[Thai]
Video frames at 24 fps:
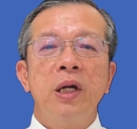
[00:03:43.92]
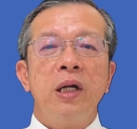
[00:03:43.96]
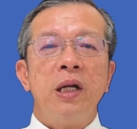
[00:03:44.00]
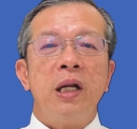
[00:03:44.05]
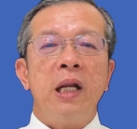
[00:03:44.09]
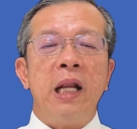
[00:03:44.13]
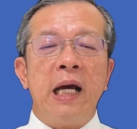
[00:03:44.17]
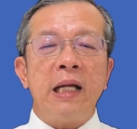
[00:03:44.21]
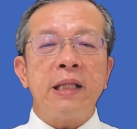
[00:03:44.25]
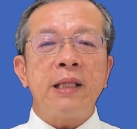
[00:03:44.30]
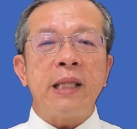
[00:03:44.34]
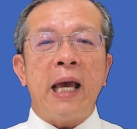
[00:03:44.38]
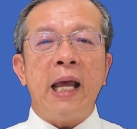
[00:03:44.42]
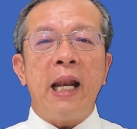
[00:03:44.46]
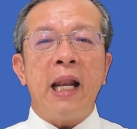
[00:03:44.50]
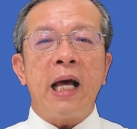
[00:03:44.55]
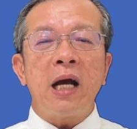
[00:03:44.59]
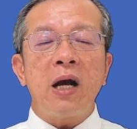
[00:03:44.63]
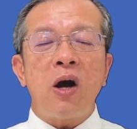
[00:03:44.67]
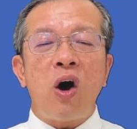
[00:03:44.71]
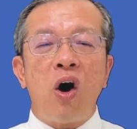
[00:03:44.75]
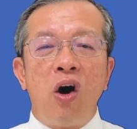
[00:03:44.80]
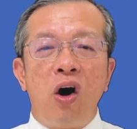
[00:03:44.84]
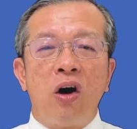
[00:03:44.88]
และแต่ละ
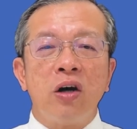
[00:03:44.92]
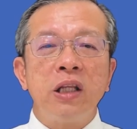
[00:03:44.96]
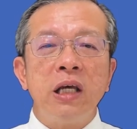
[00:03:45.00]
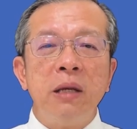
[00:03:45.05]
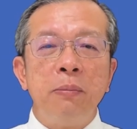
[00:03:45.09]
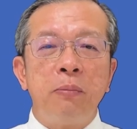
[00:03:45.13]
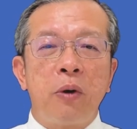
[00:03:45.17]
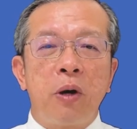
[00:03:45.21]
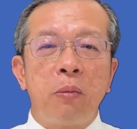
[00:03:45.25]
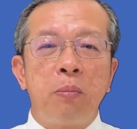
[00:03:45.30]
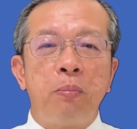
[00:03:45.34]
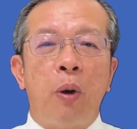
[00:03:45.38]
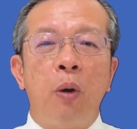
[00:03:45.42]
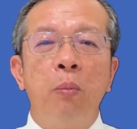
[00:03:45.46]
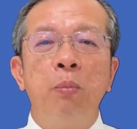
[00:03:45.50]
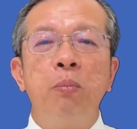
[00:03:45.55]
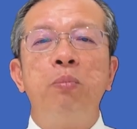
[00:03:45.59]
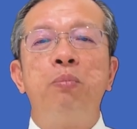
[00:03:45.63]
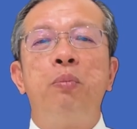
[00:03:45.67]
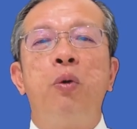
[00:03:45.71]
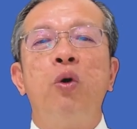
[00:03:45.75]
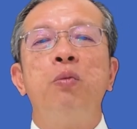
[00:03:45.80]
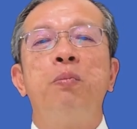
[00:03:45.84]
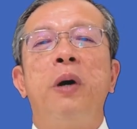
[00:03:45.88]
ข้อที่ผม
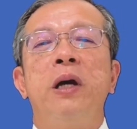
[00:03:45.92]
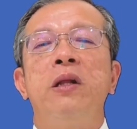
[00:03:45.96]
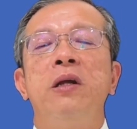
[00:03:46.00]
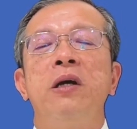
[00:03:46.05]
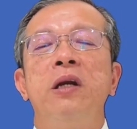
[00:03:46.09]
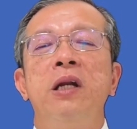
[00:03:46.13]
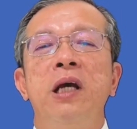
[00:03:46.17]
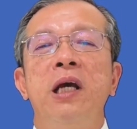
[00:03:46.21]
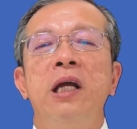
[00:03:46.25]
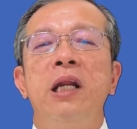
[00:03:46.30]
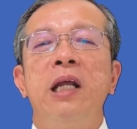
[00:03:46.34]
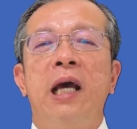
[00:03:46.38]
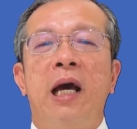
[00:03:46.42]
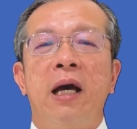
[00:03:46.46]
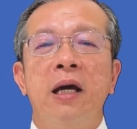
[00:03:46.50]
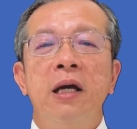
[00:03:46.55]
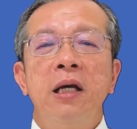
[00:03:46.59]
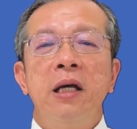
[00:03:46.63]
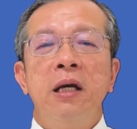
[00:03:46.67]
พูดไปถึงนี้เนี่ย